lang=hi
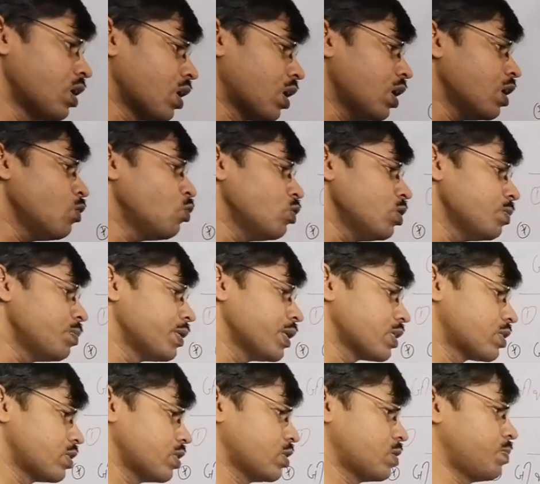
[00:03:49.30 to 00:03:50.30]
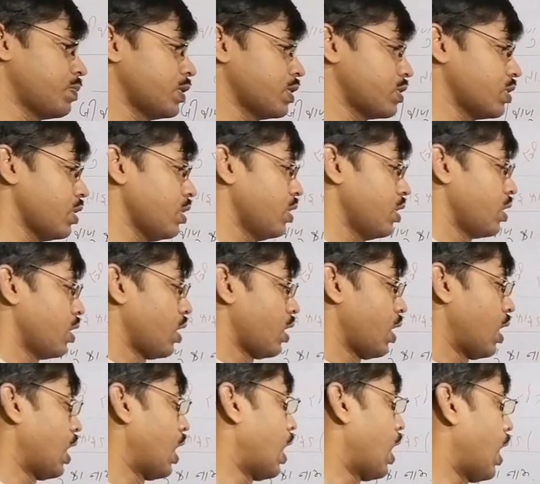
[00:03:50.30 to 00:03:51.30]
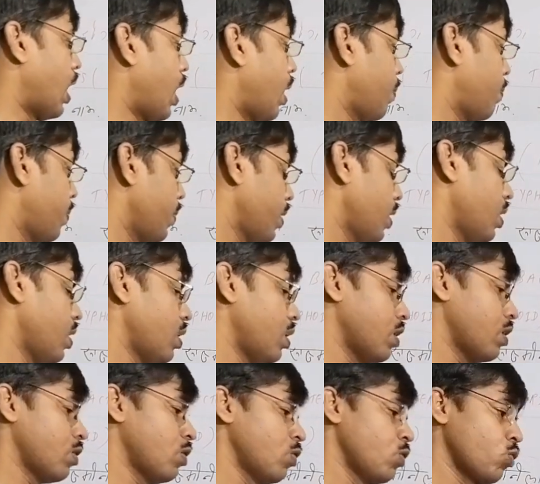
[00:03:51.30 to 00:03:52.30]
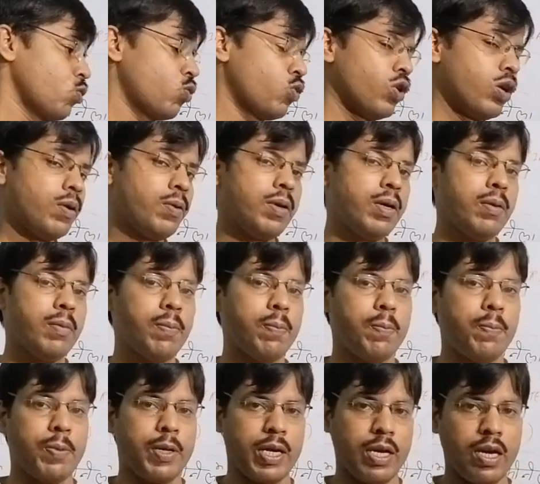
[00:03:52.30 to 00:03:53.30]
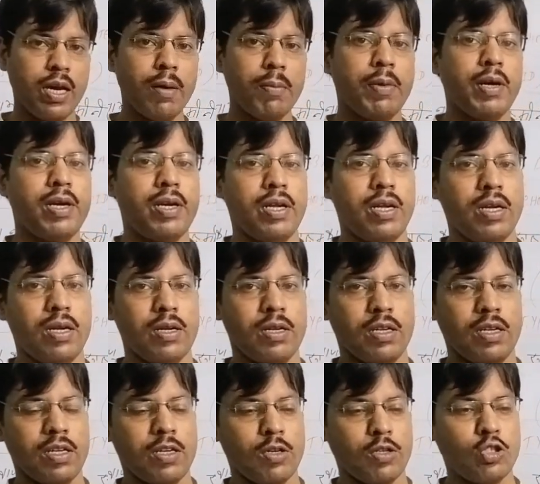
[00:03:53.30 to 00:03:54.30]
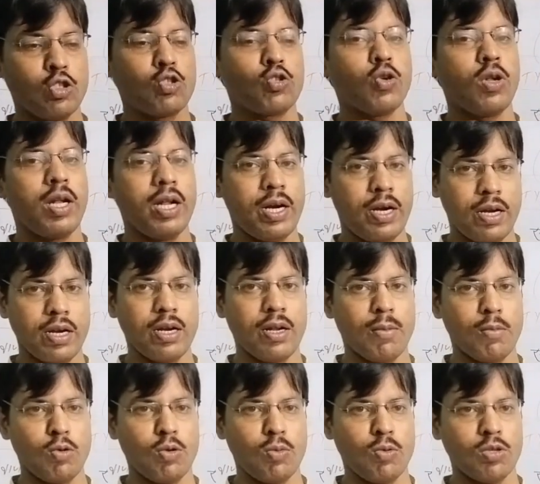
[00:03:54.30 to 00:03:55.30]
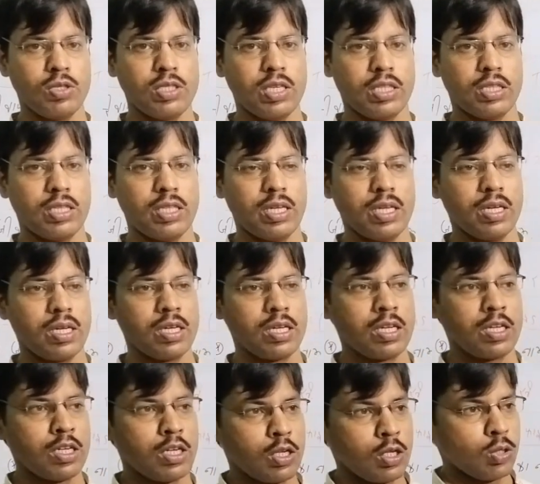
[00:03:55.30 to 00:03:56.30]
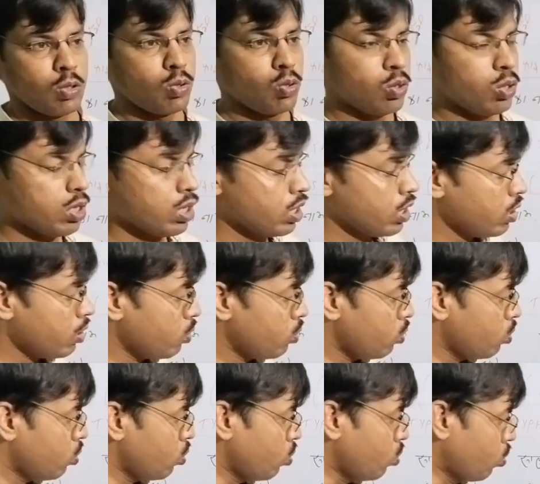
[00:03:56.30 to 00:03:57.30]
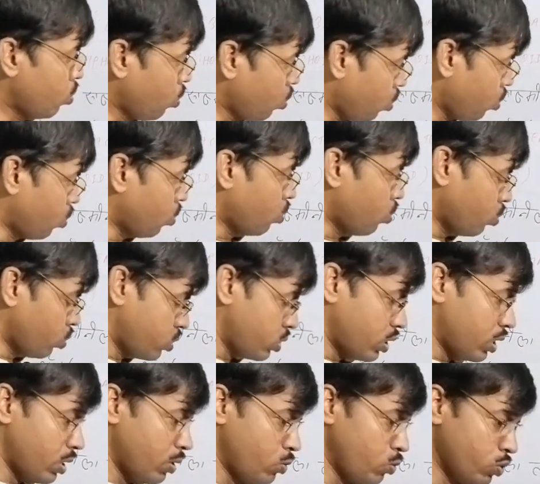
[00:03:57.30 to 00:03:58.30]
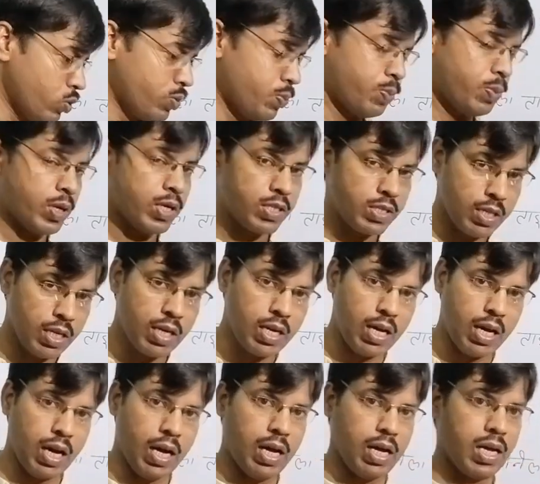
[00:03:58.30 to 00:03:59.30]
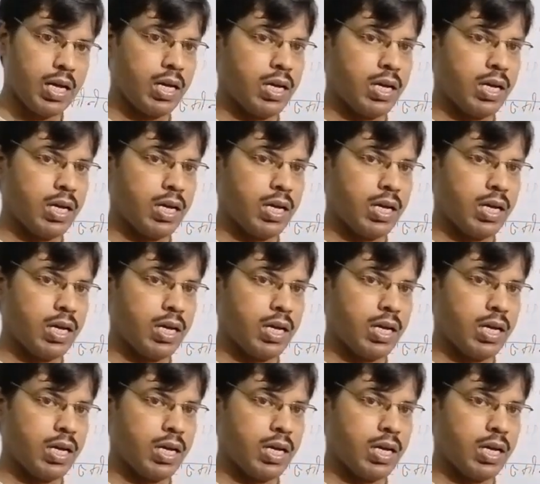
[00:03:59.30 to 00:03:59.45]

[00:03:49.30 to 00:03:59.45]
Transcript: अगर वो इन्फेक्शियस पर्सन अपना कोई भी फीकल मैटर जिसको लेटिन हम लोग बोल सकते हैं तो अगर वो उस उस पर्सन का